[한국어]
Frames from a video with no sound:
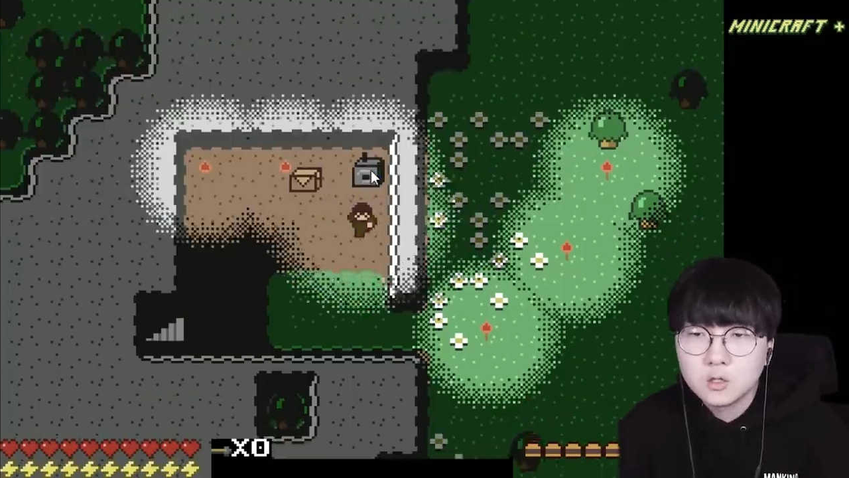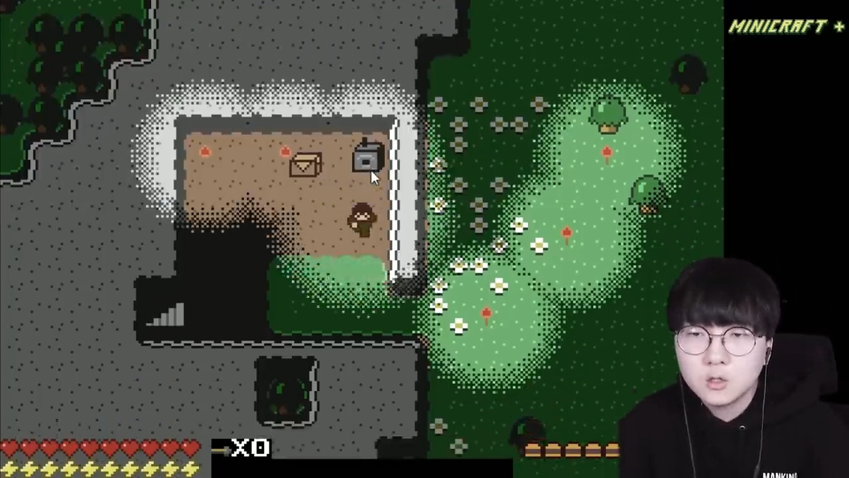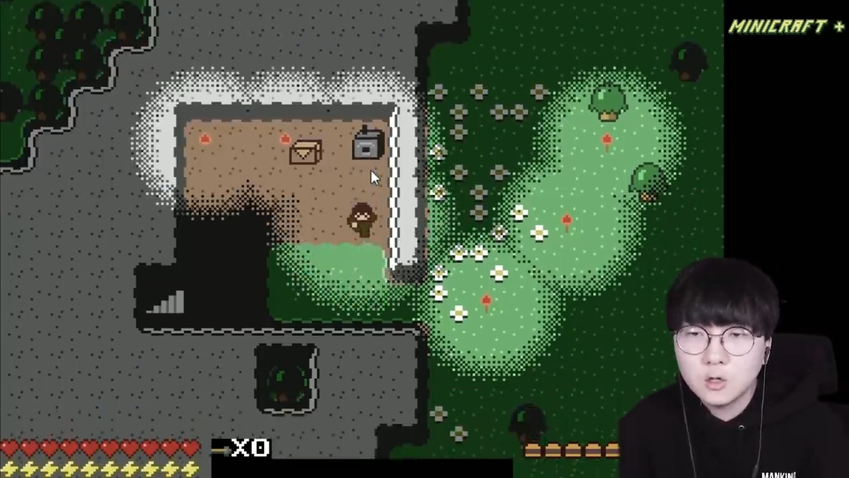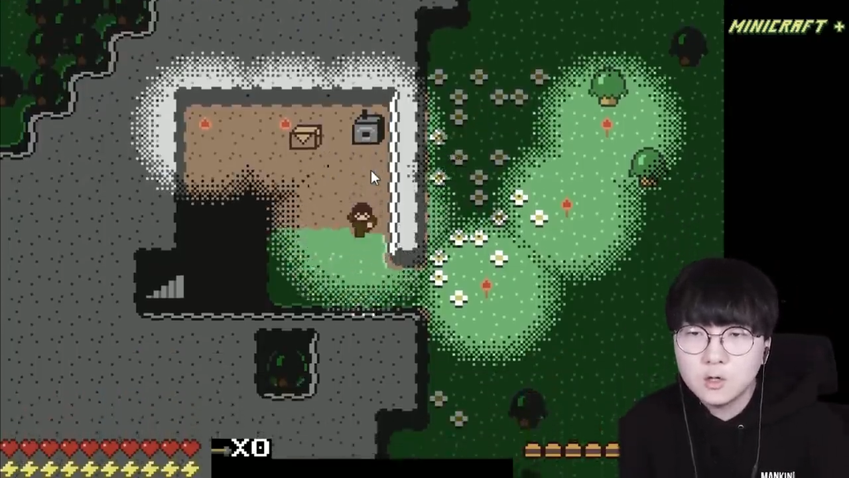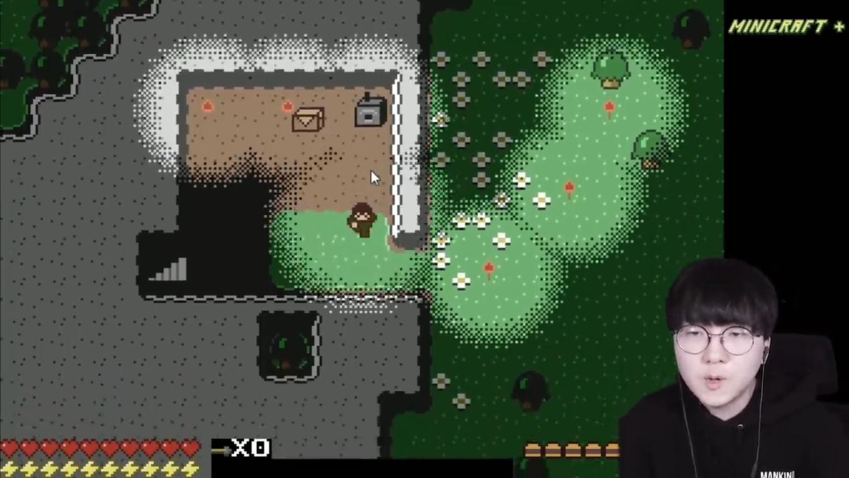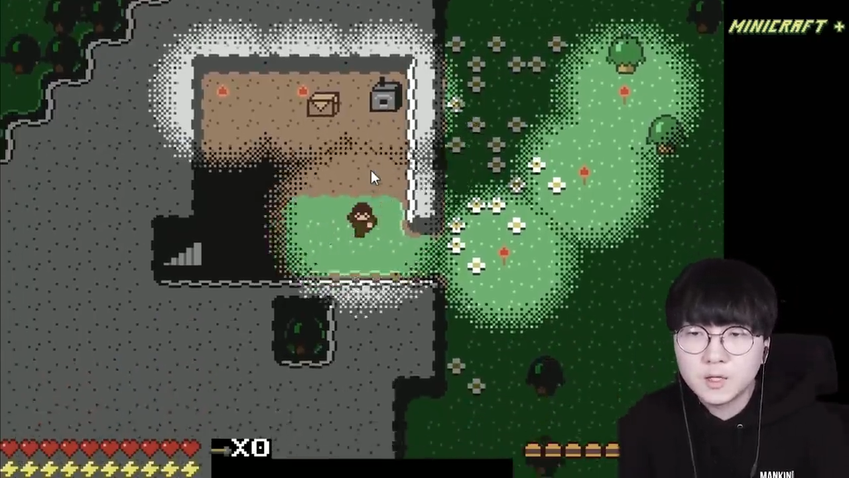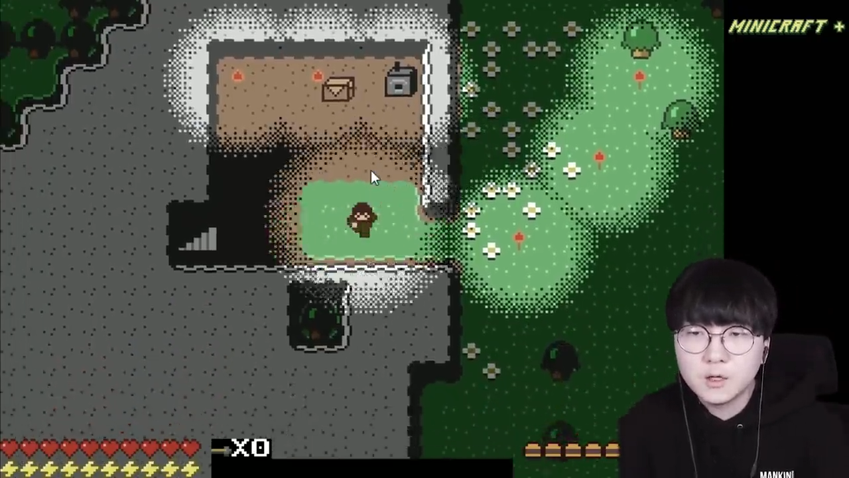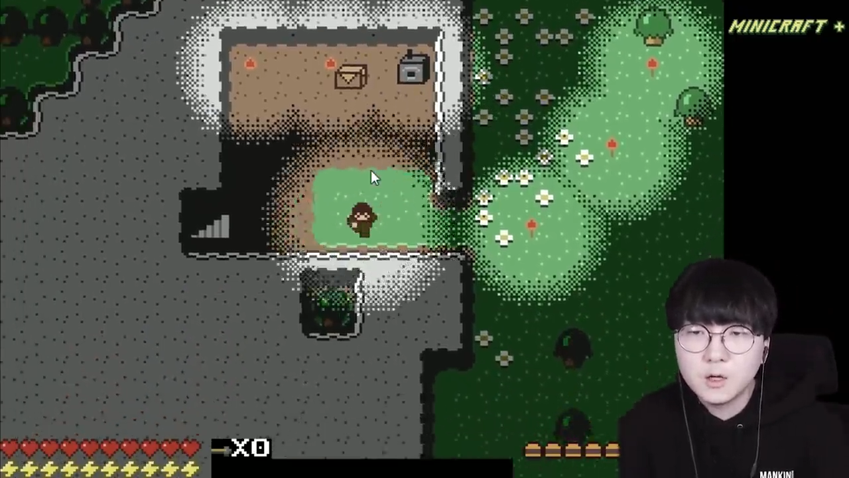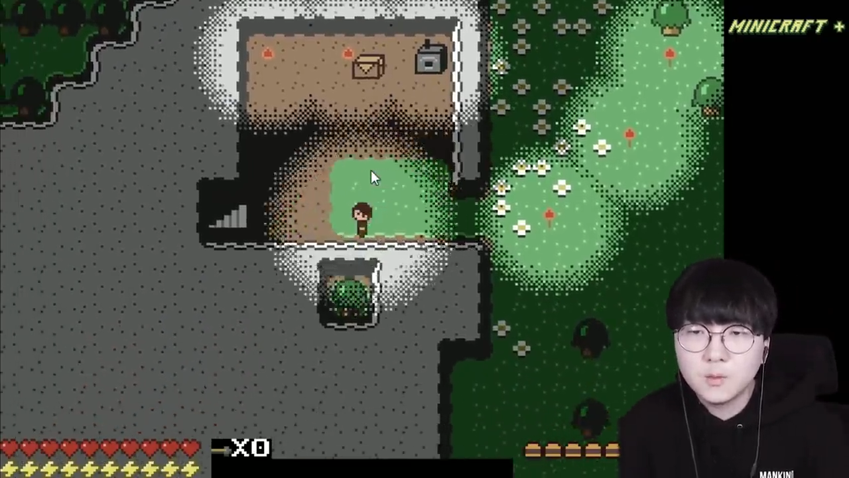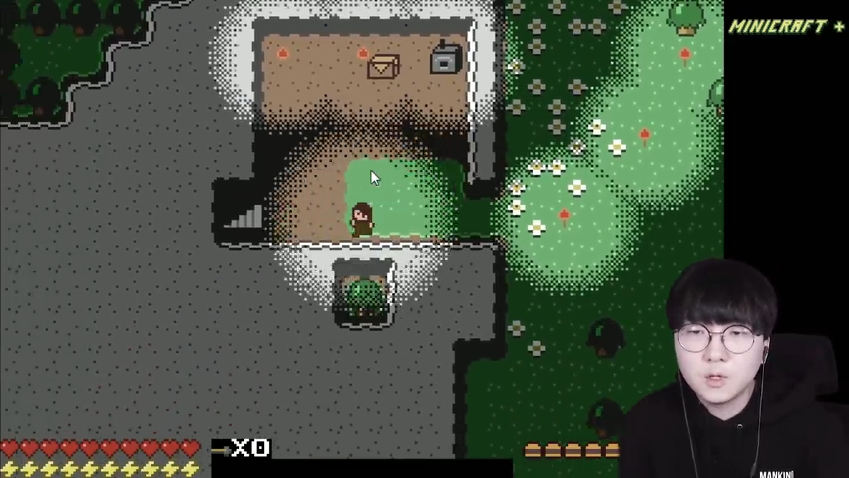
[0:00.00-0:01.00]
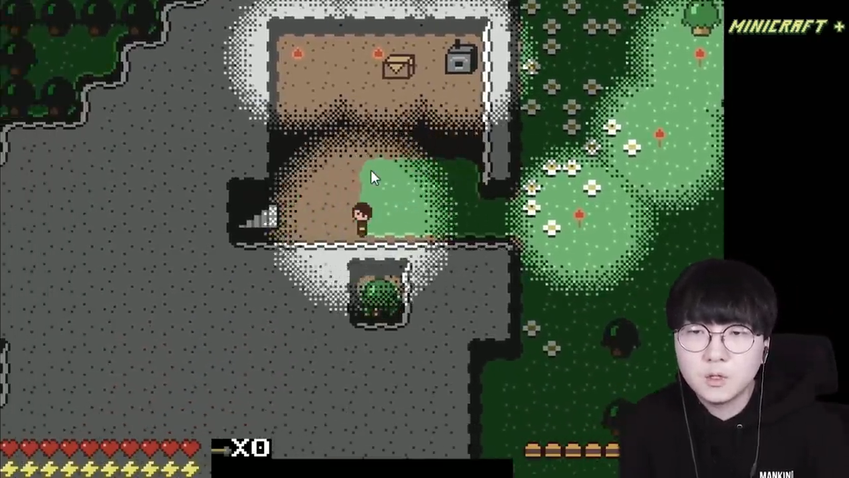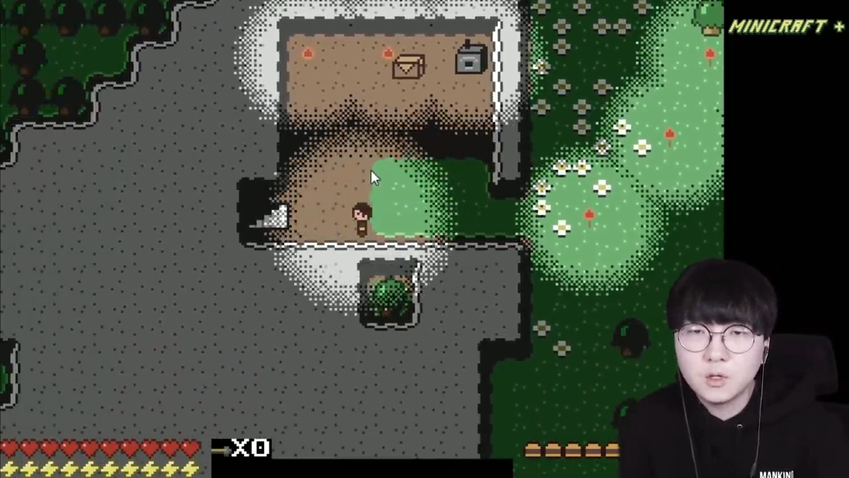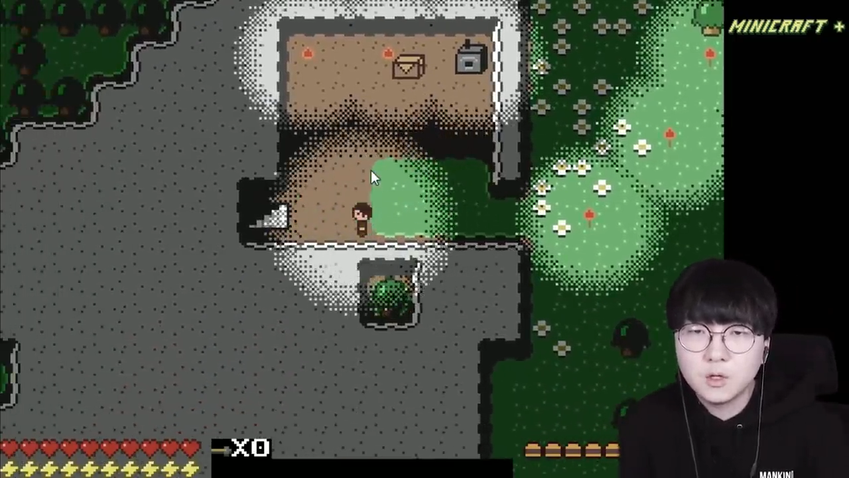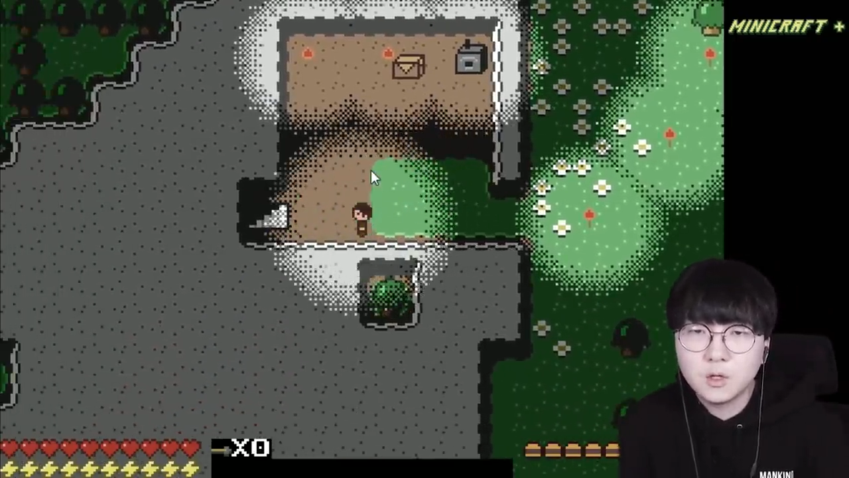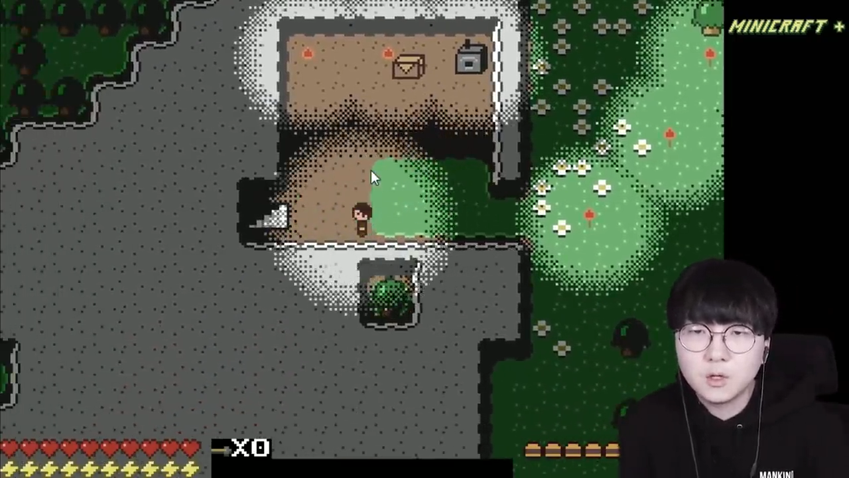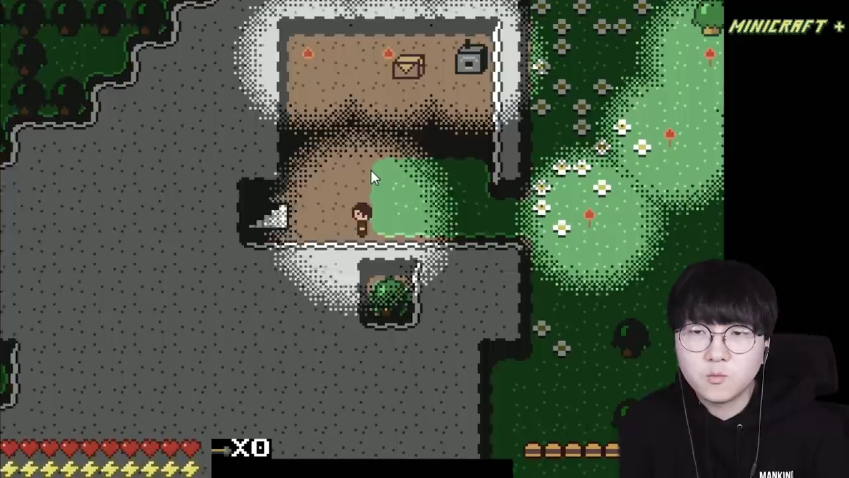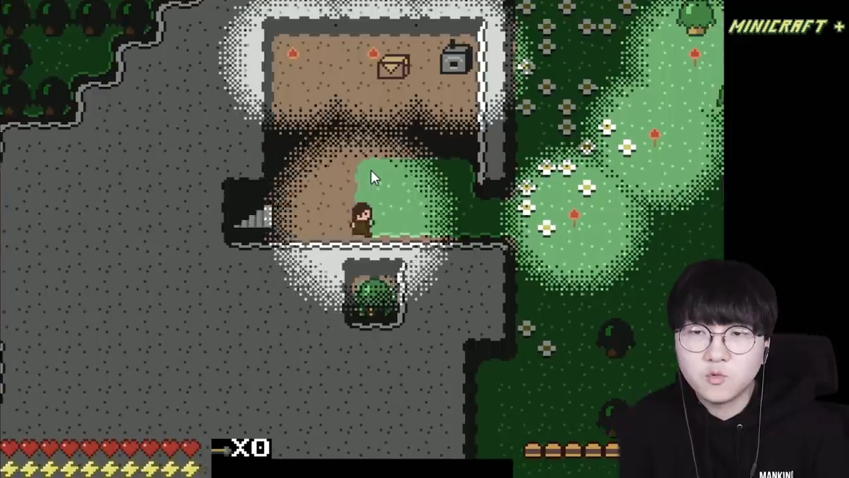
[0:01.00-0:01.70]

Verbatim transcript: 철을 만들려면은